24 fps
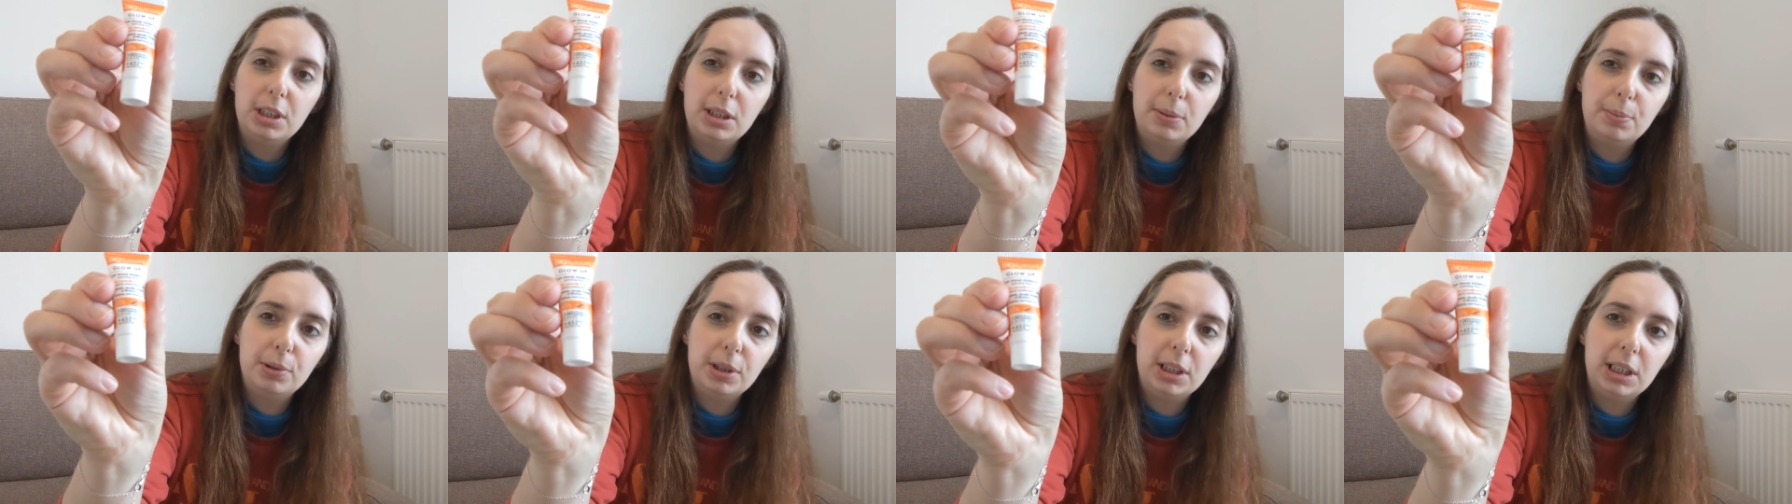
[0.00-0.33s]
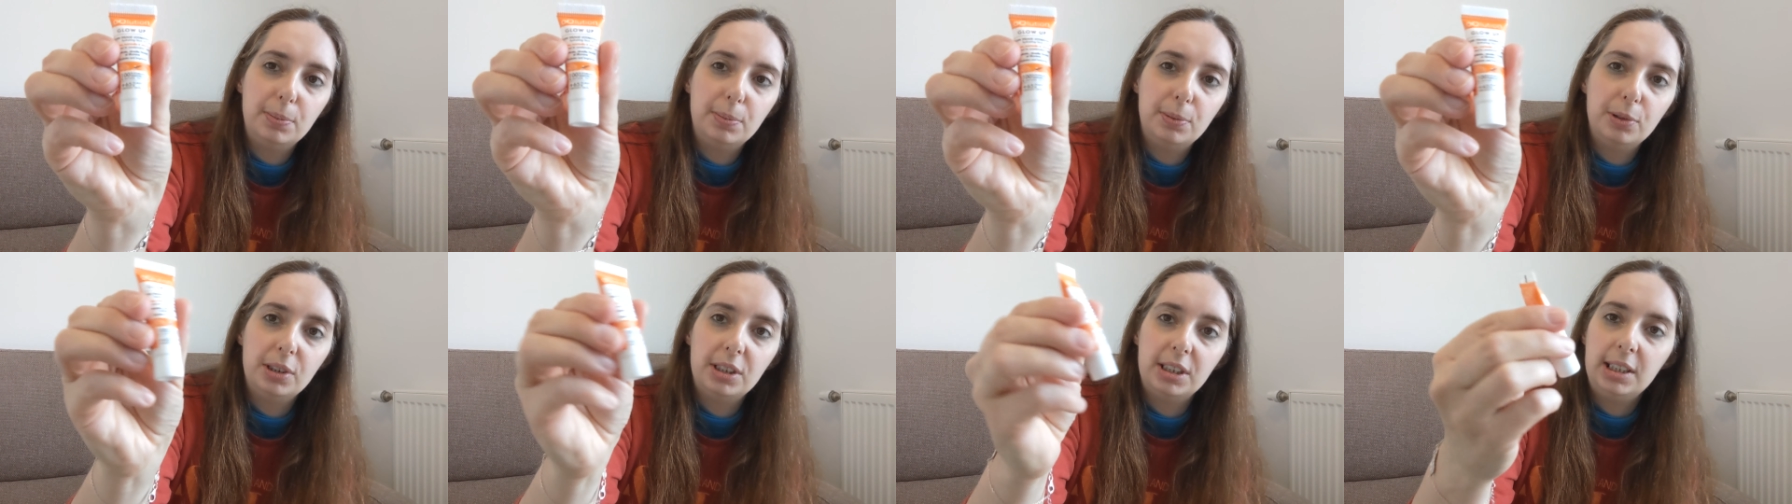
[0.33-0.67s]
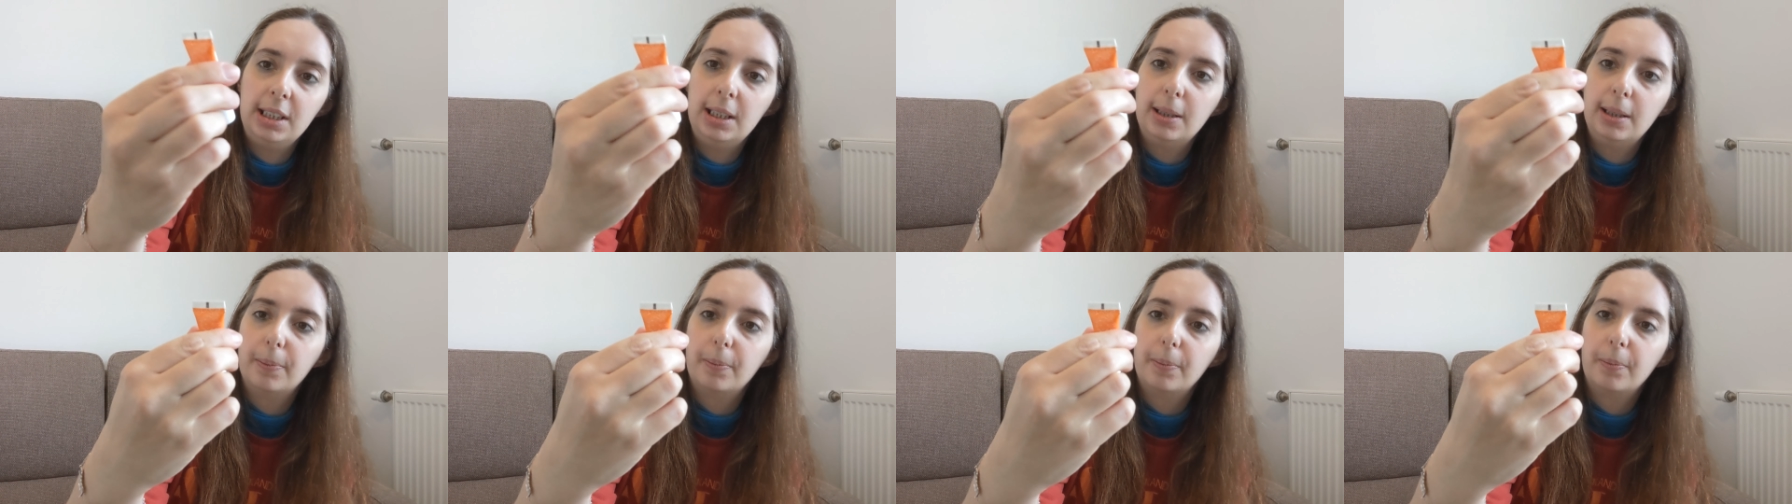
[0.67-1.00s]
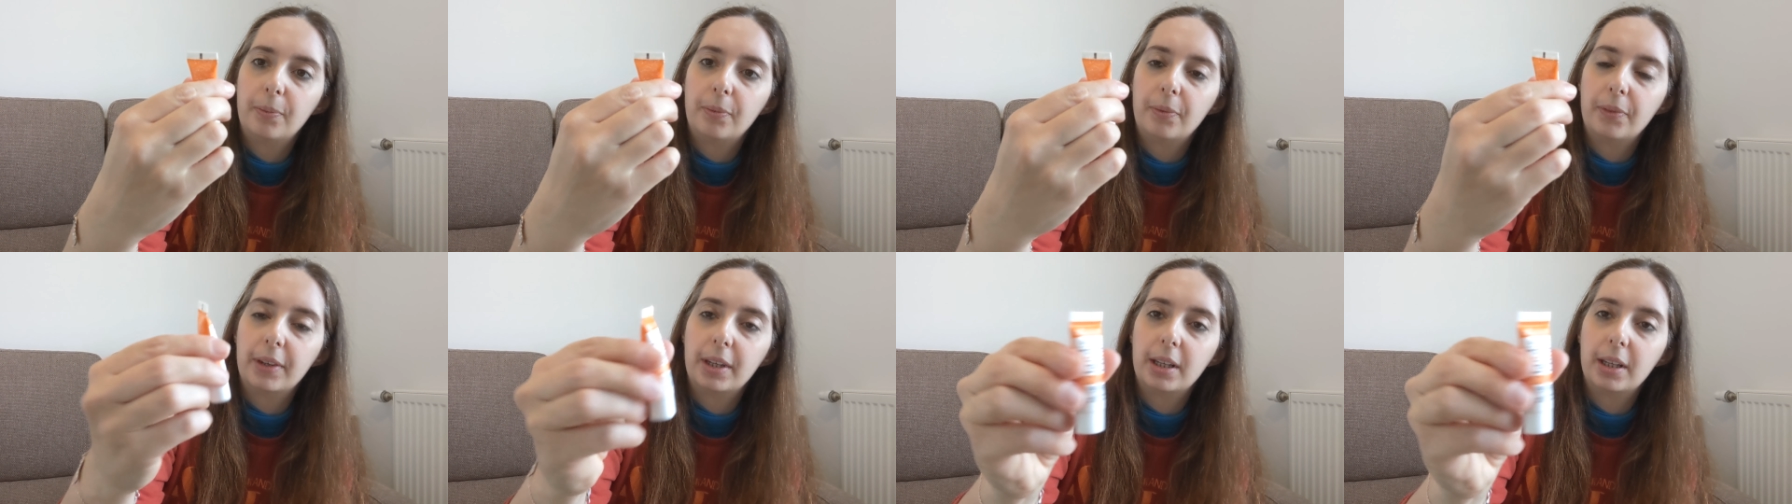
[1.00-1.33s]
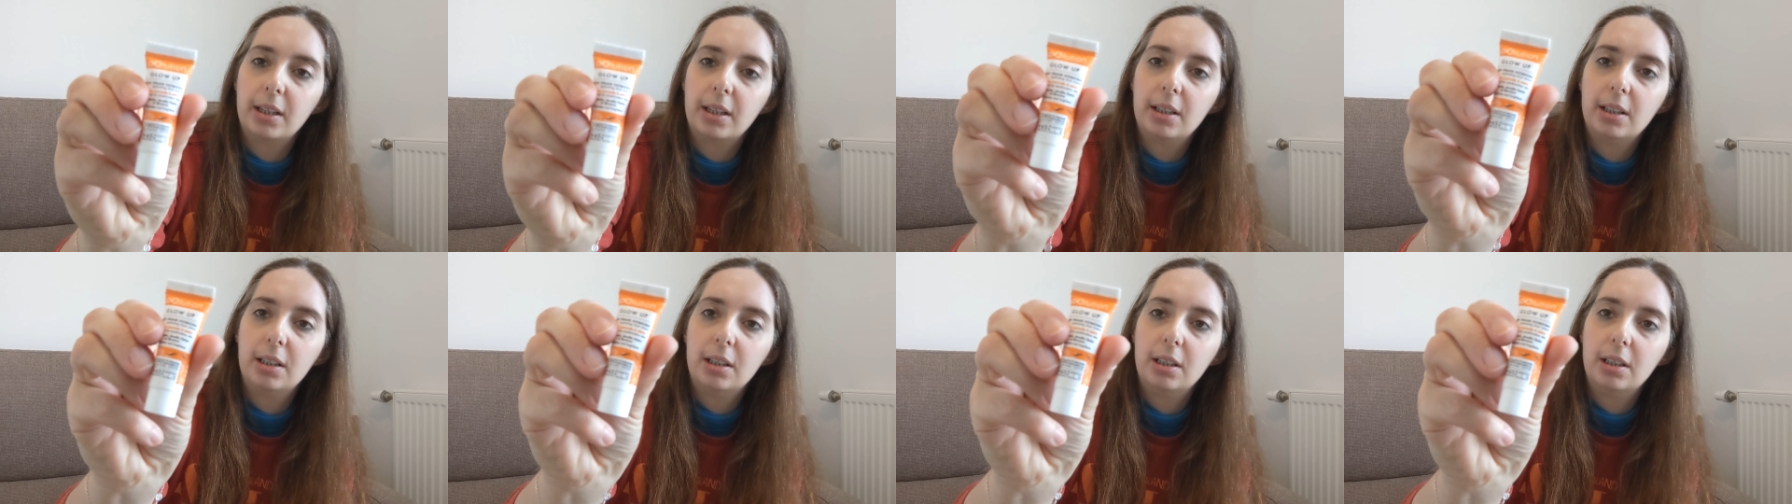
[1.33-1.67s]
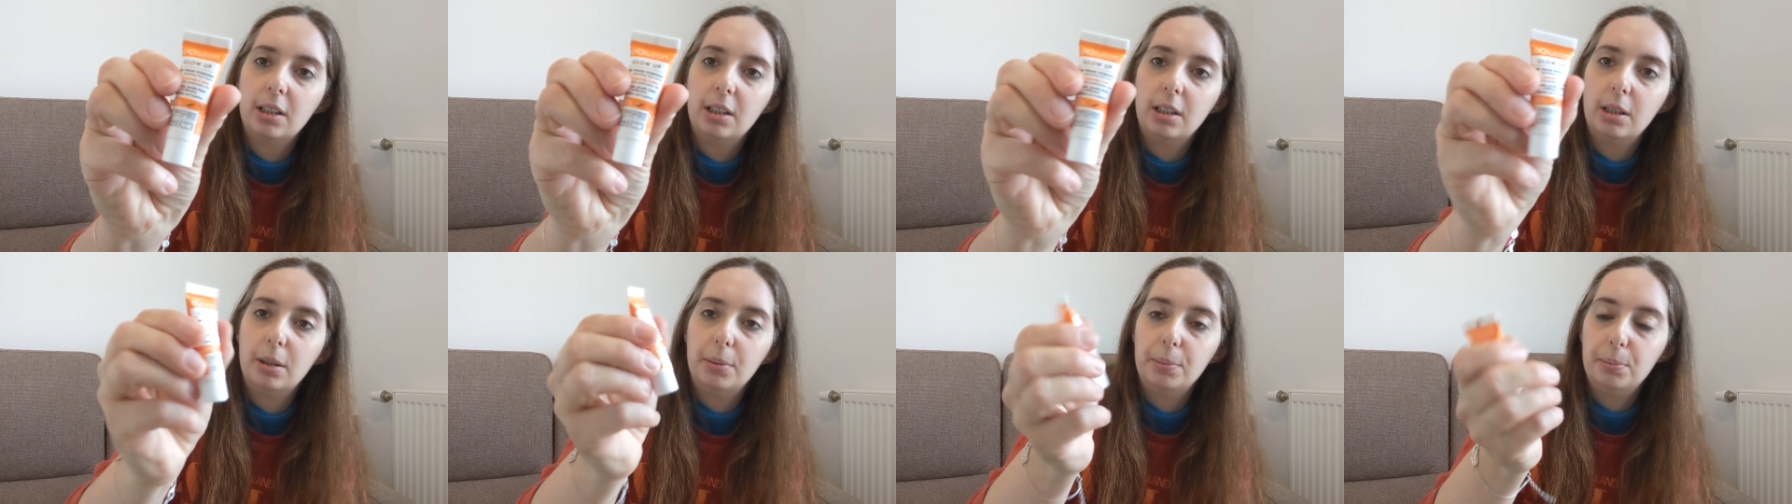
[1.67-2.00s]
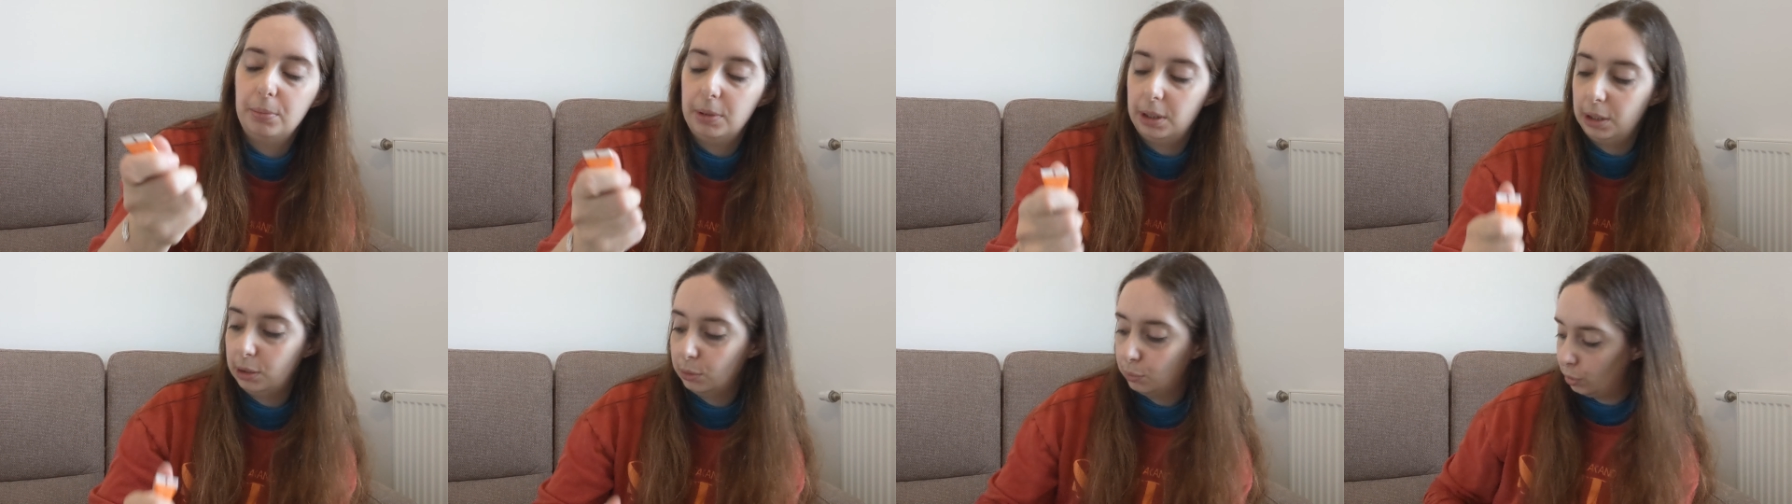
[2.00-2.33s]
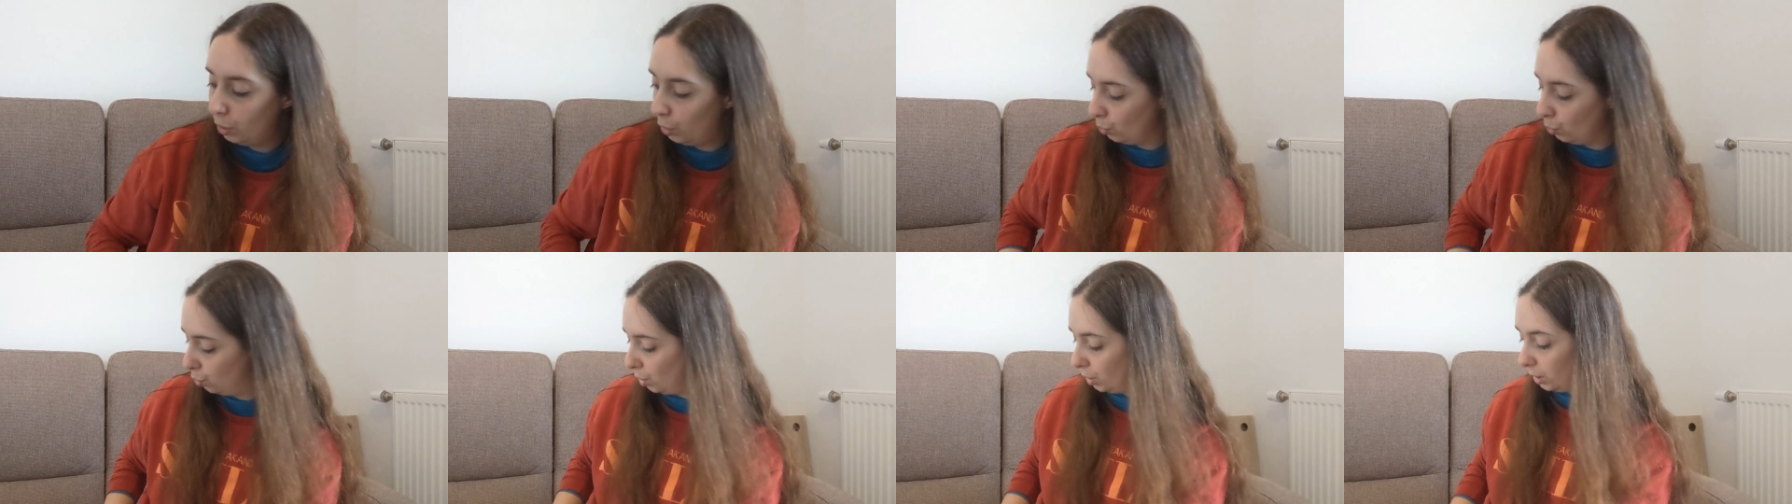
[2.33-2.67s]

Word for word: petit, petit, petit. Mais voilà,